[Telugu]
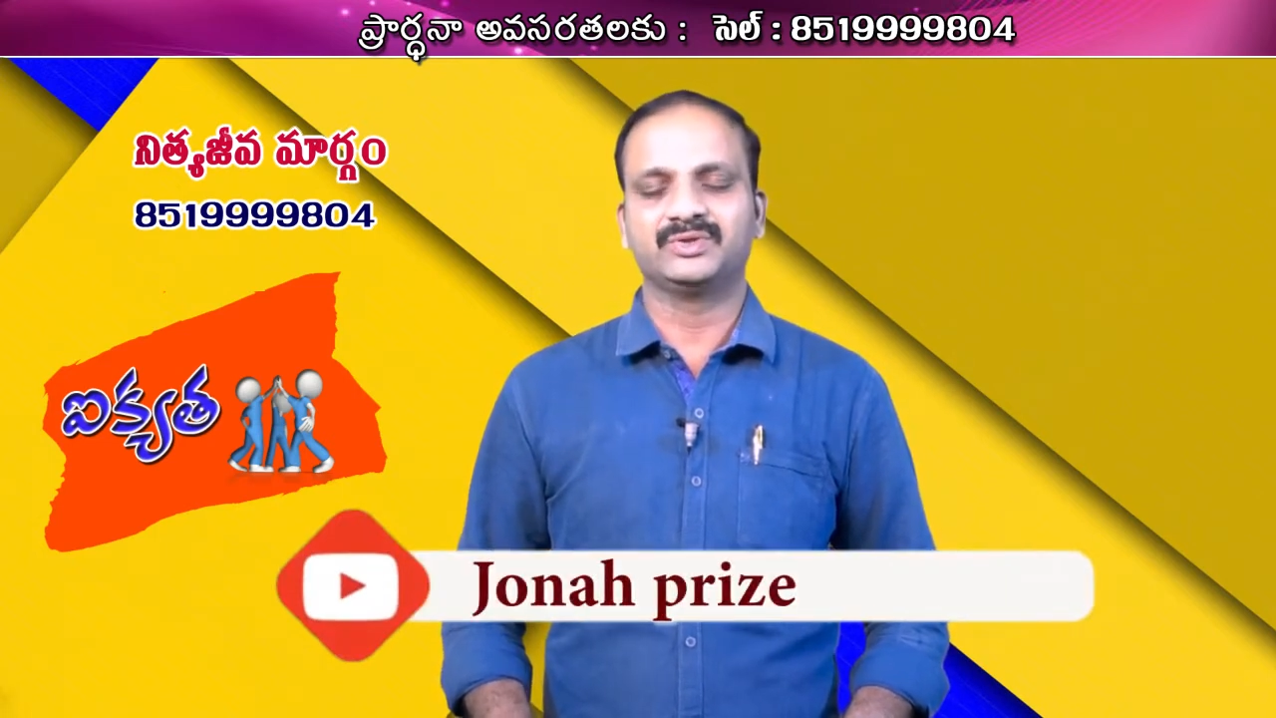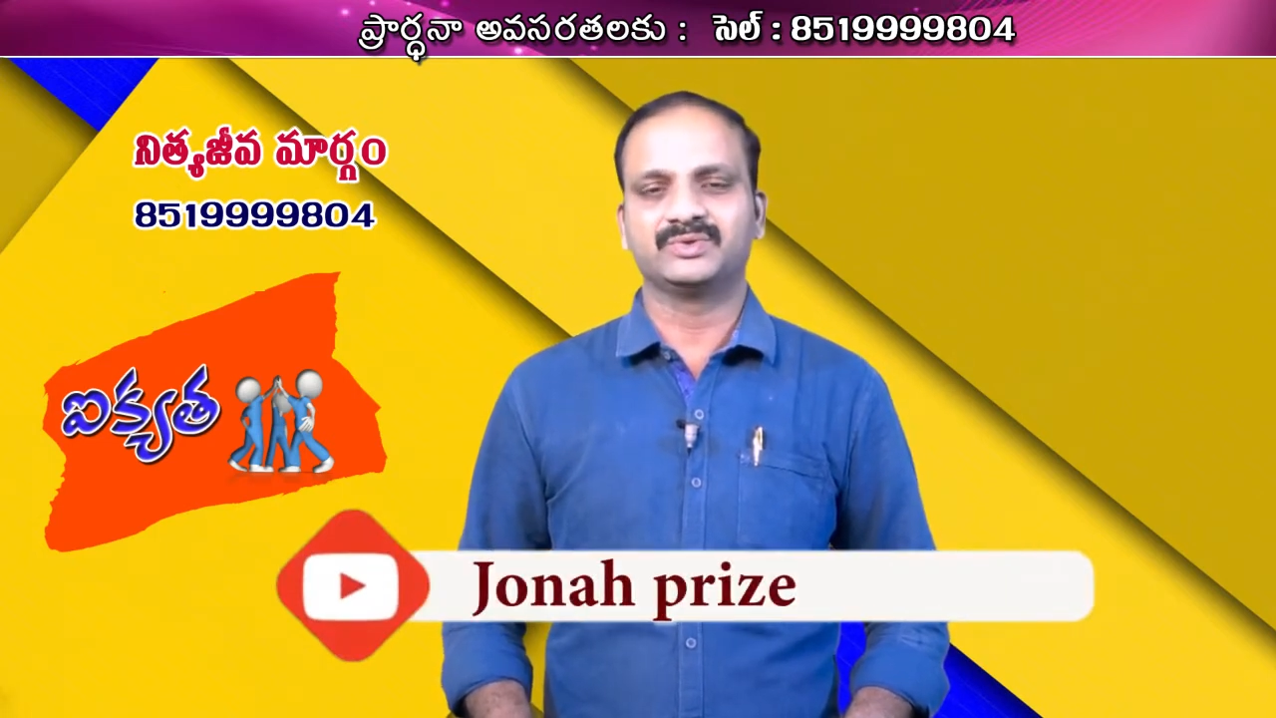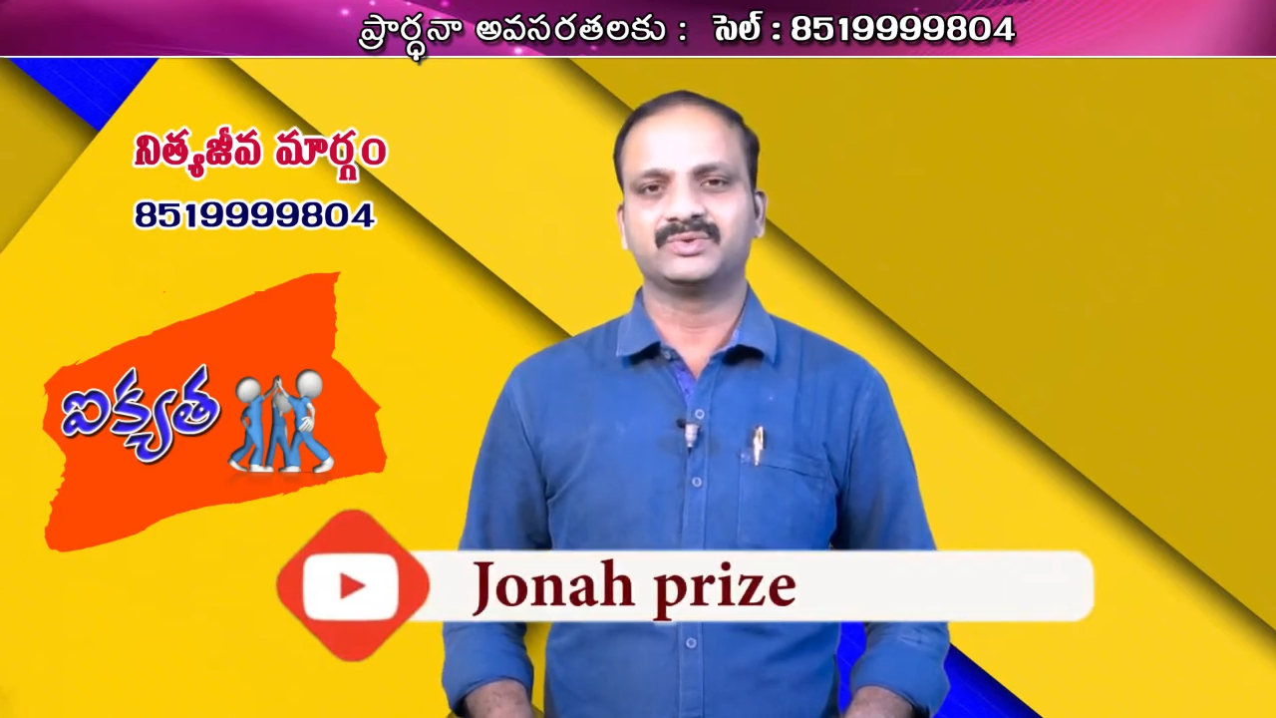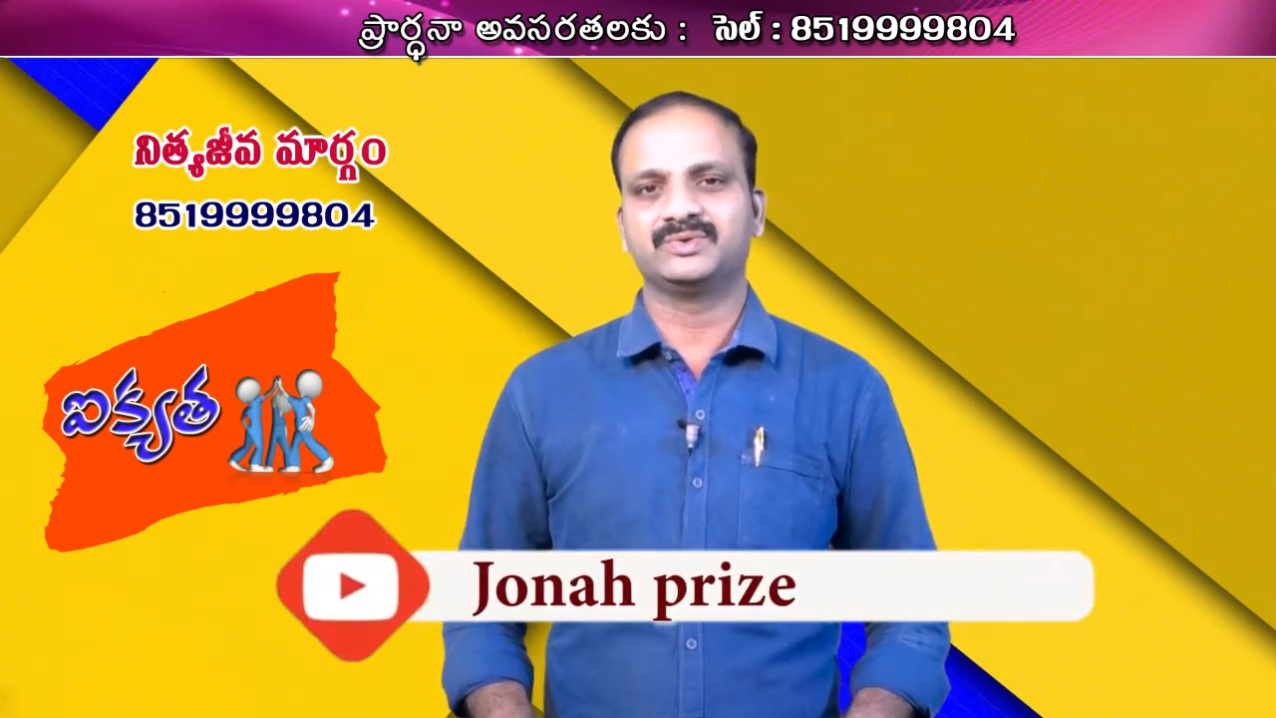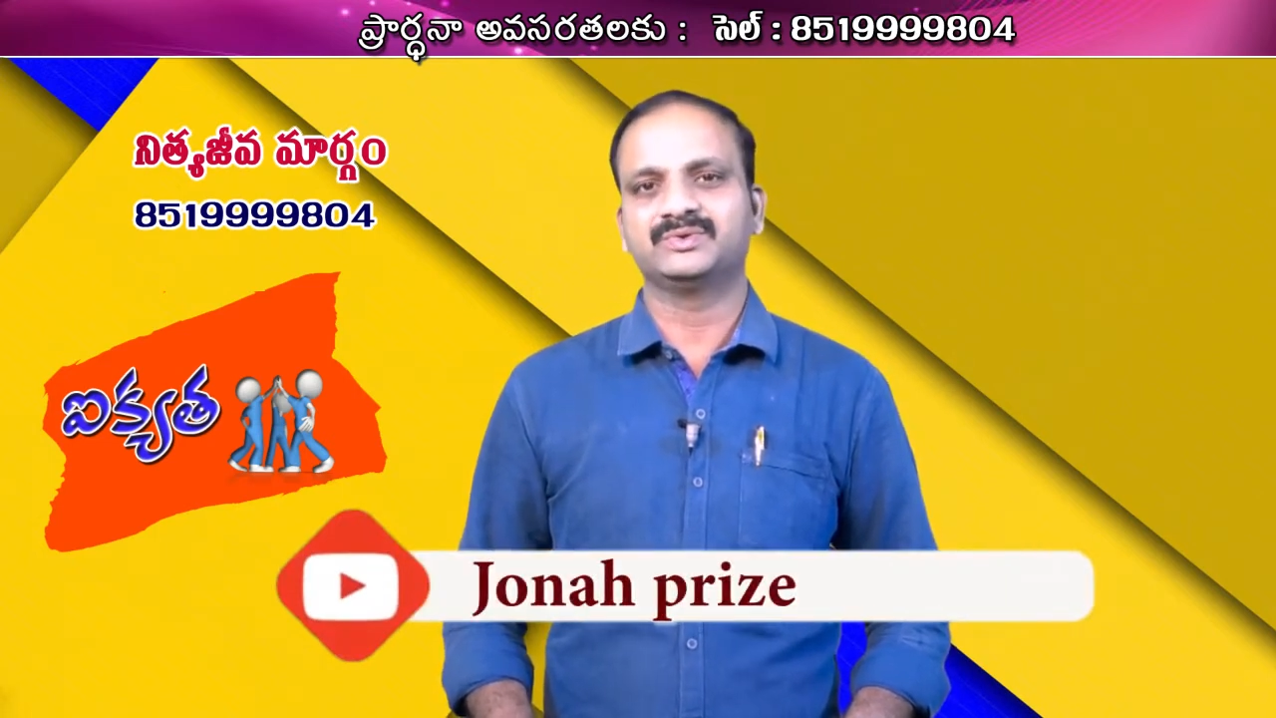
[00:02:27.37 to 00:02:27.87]

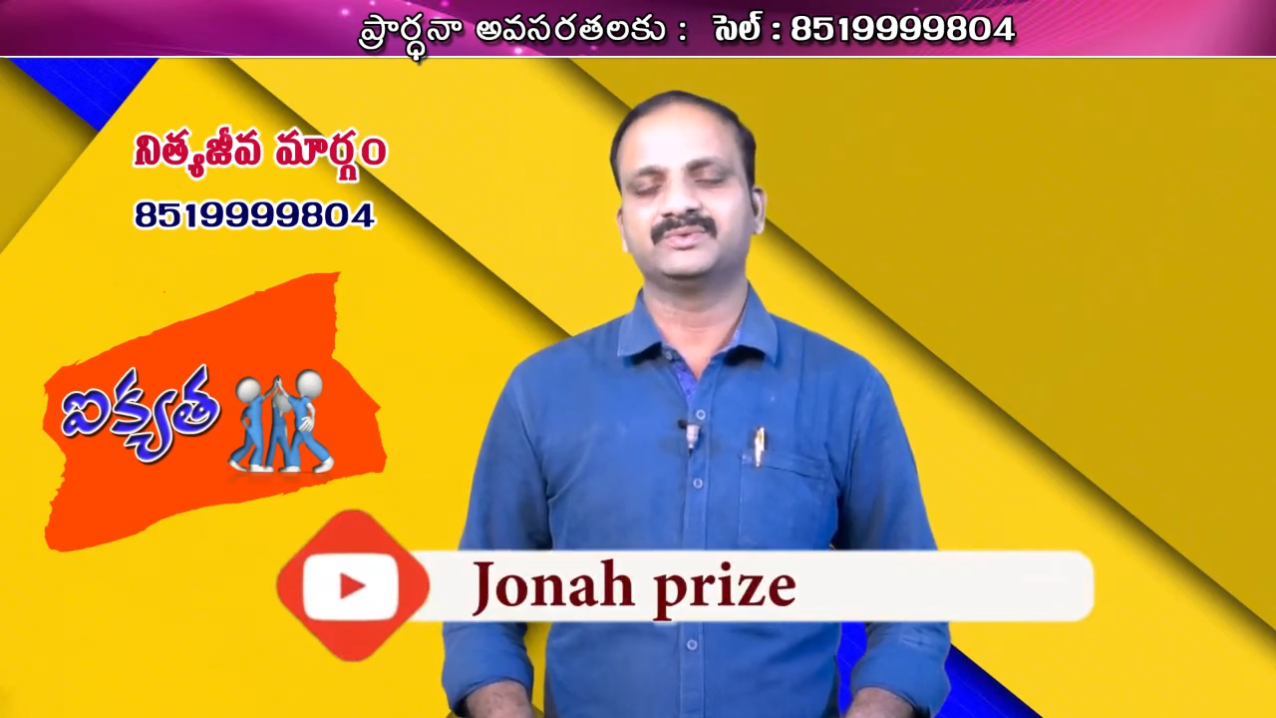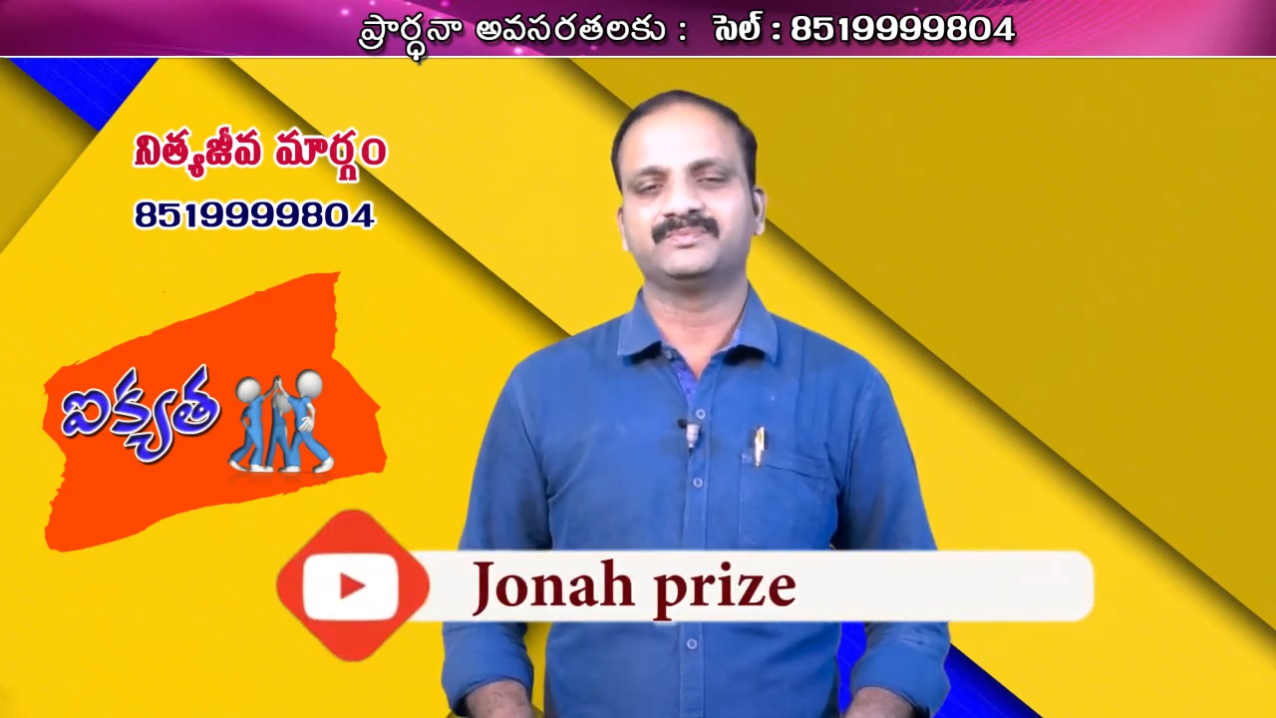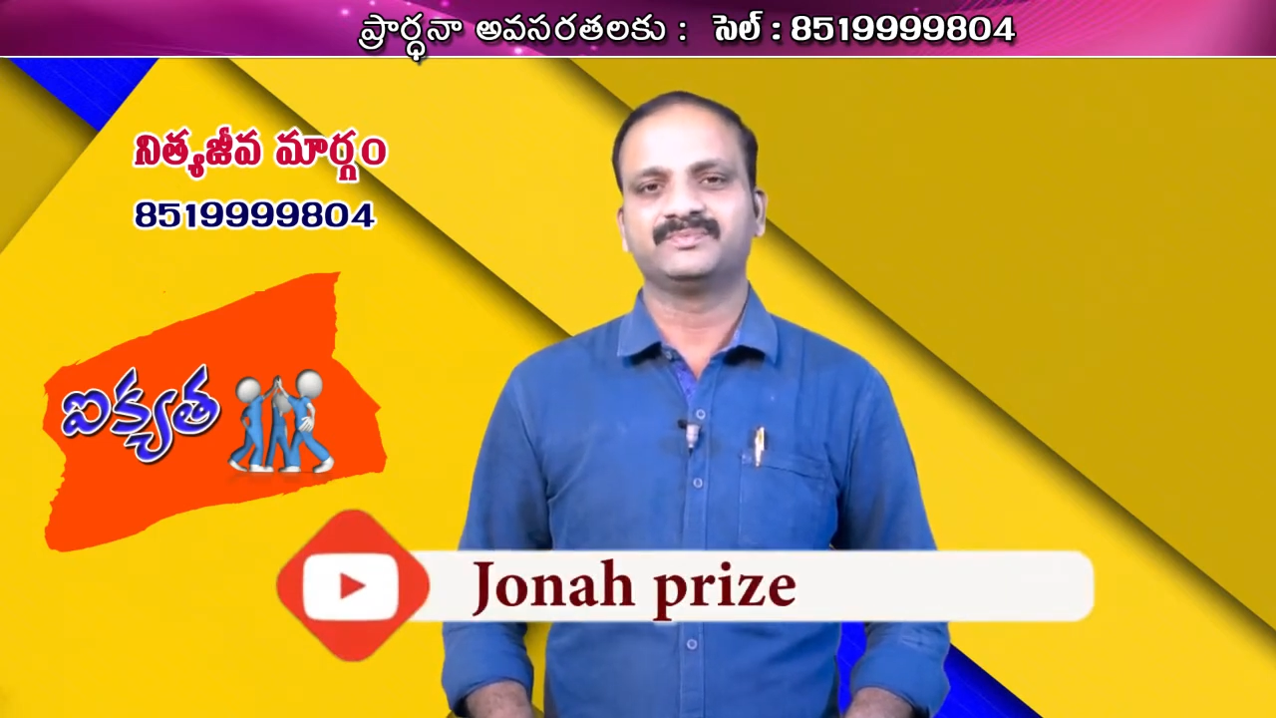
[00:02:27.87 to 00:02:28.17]
ఎదుర్కొంటూ